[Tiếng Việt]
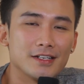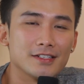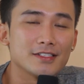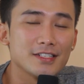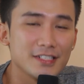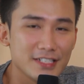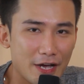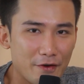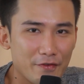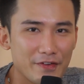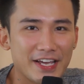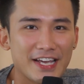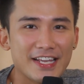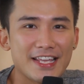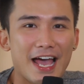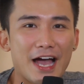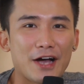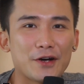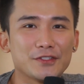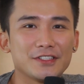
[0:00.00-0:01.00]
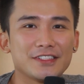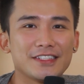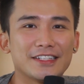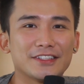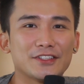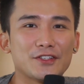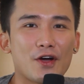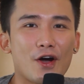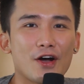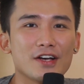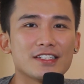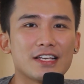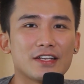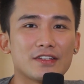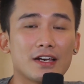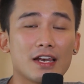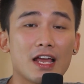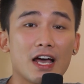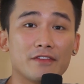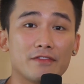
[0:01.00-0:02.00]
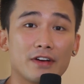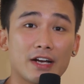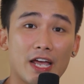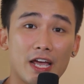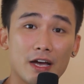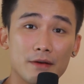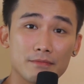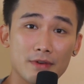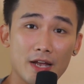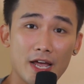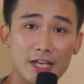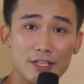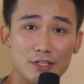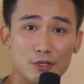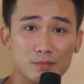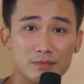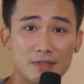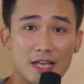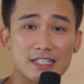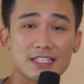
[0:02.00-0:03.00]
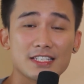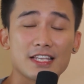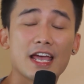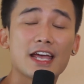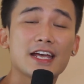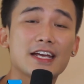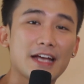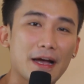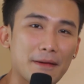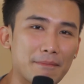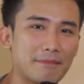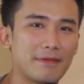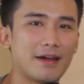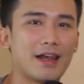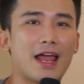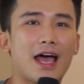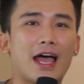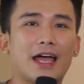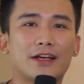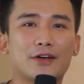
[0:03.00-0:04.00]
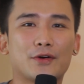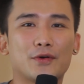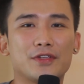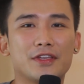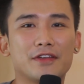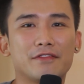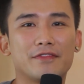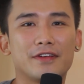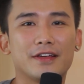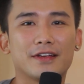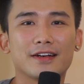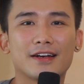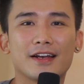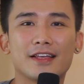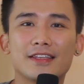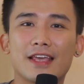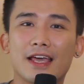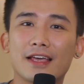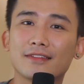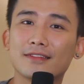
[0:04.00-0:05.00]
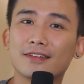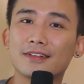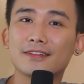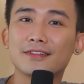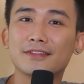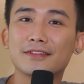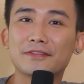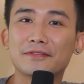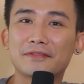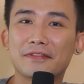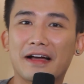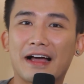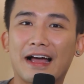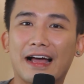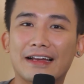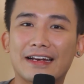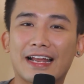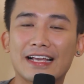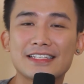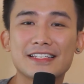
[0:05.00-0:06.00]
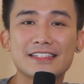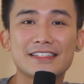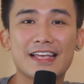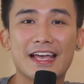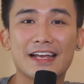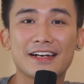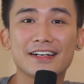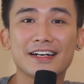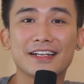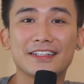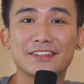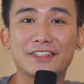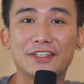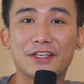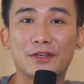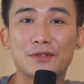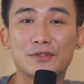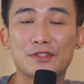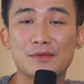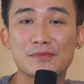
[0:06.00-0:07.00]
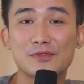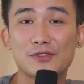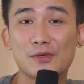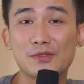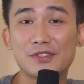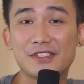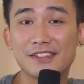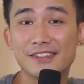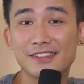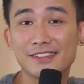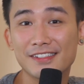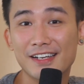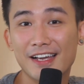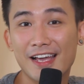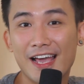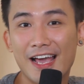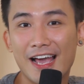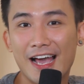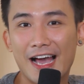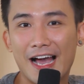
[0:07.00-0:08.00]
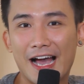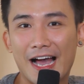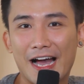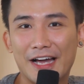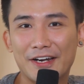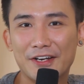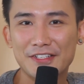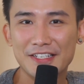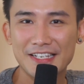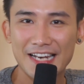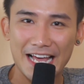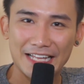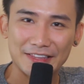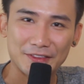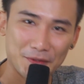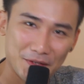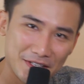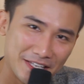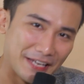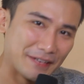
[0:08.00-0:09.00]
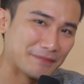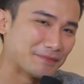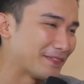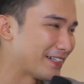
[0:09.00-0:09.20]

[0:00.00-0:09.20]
Xin chào quý vị khán giả của chương trình Tôi Hỏi Sao Trả Lời. Và ngày hôm nay chúng ta sẽ gặp lại cô diễn viên rất là dễ thương và đã chia sẻ rất là nhiều trong số trước. À, đó chính là Thúy Diễm.